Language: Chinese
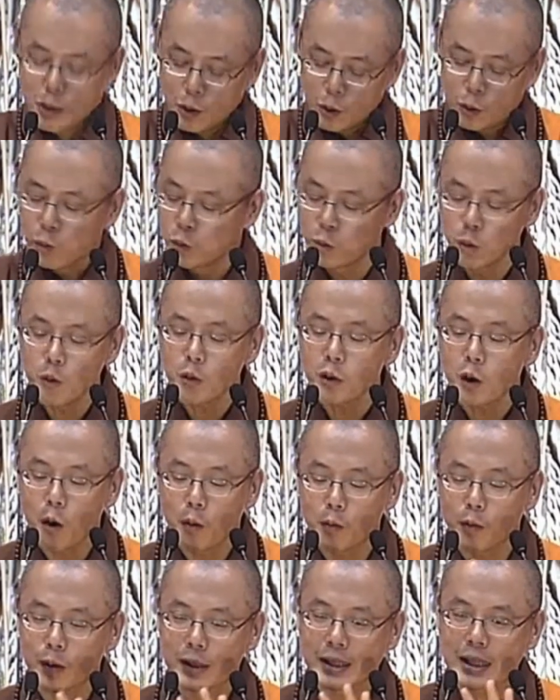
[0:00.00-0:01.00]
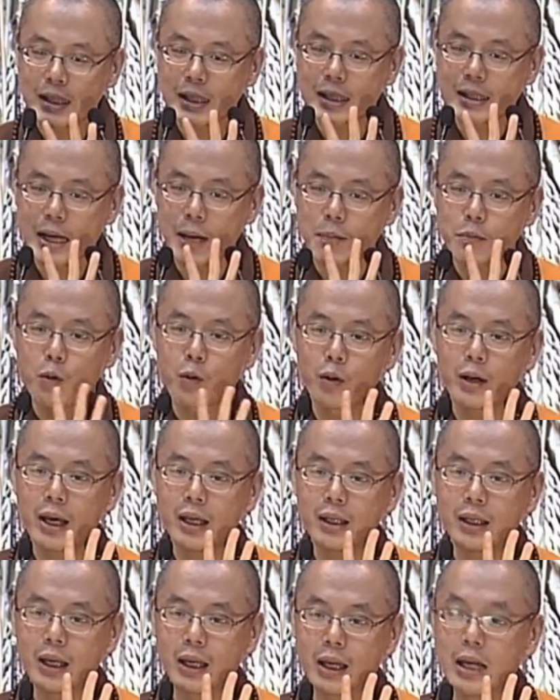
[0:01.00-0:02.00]
苦口婆心的在磨
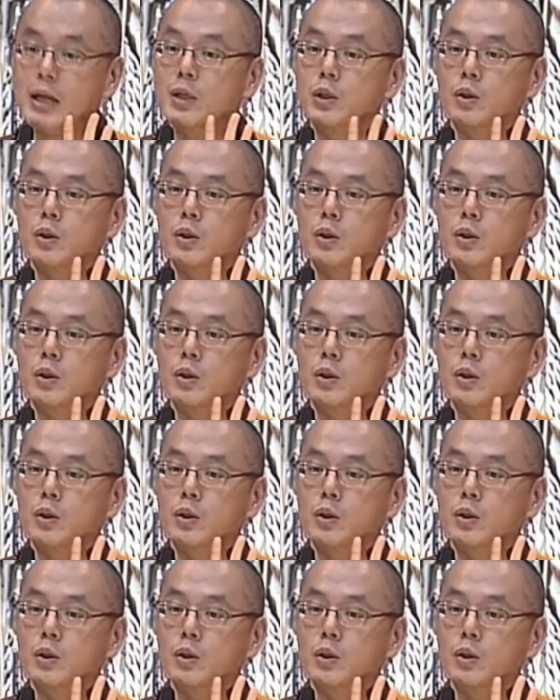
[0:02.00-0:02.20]
练你，